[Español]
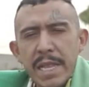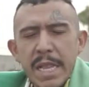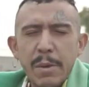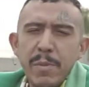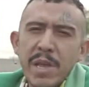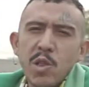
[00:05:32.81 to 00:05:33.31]

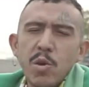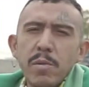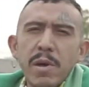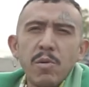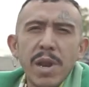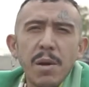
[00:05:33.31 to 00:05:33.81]
también
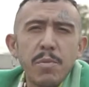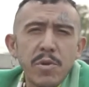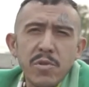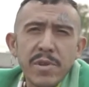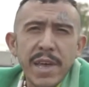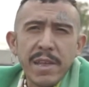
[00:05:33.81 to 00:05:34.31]
tuve una,
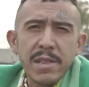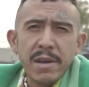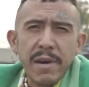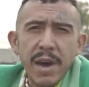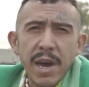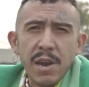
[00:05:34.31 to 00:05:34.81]
oportunidad de
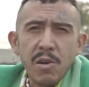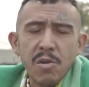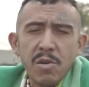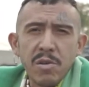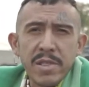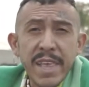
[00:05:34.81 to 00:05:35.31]
trabajar
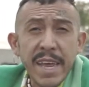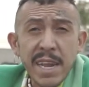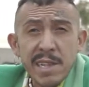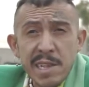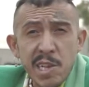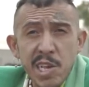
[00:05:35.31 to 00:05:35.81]
con
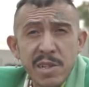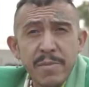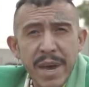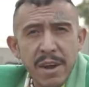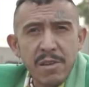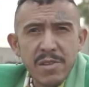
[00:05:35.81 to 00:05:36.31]
Diana Sánchez
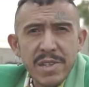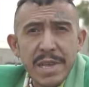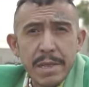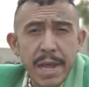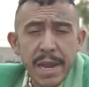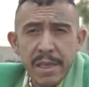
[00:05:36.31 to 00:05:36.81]
Barrios,
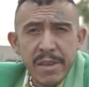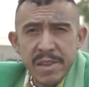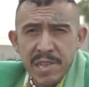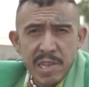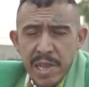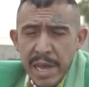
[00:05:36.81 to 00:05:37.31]
que es la líder
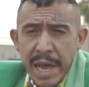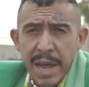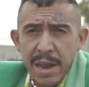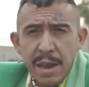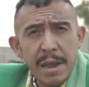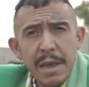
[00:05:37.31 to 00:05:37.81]

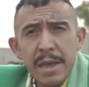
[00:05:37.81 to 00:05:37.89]
sindical